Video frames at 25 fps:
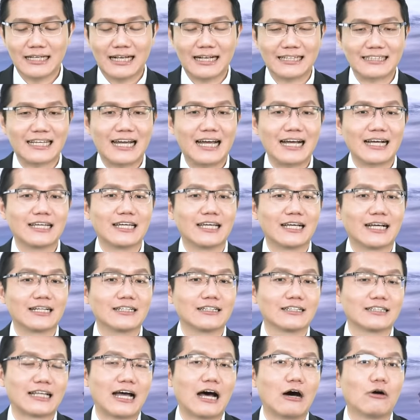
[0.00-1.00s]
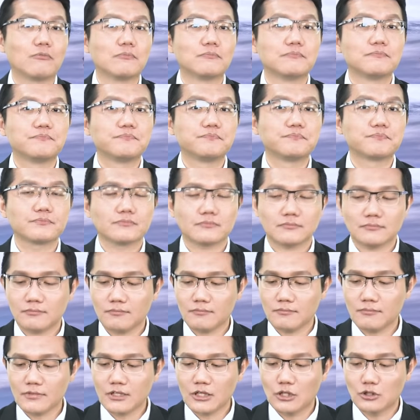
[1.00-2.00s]
让大家可以看得到，
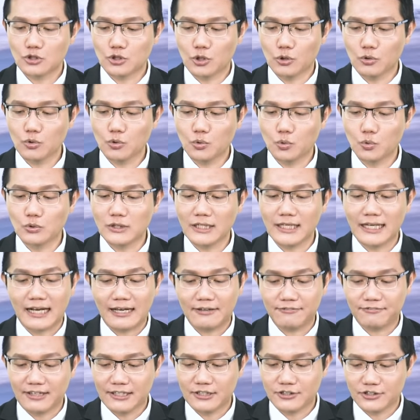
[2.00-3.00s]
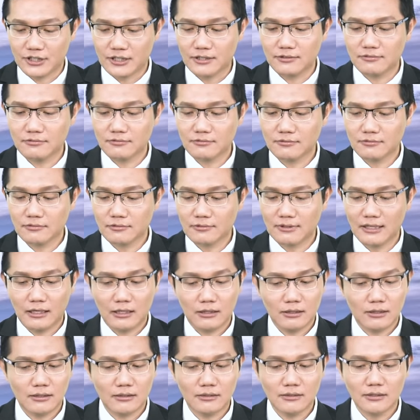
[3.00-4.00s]
从谷底来翻身。那
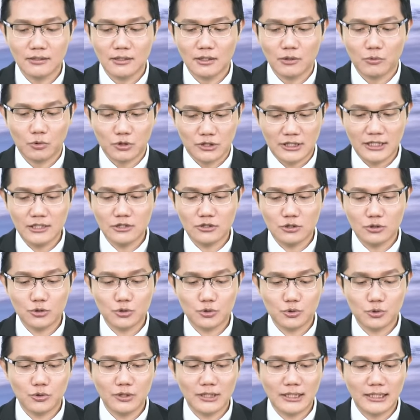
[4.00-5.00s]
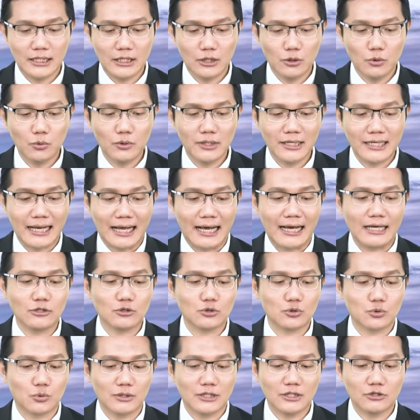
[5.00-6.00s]
我相信就是说，一路以来
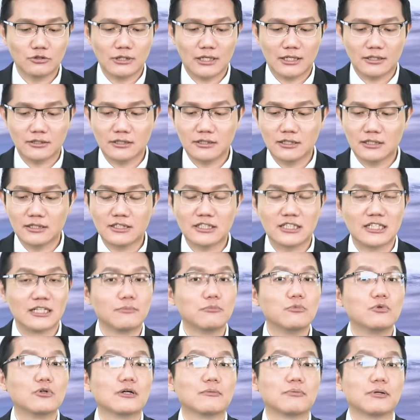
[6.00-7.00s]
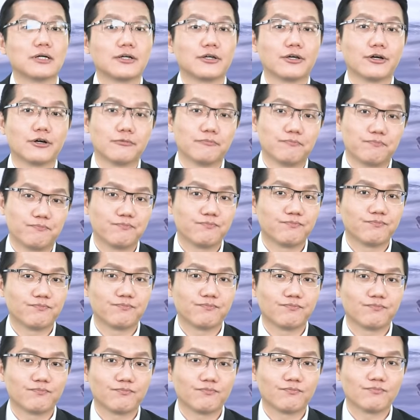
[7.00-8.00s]
锁定薛老师的节目的朋友。
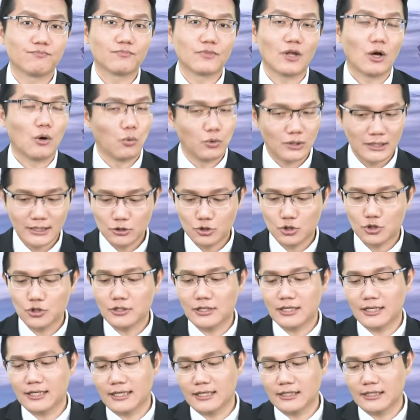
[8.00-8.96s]
我在去年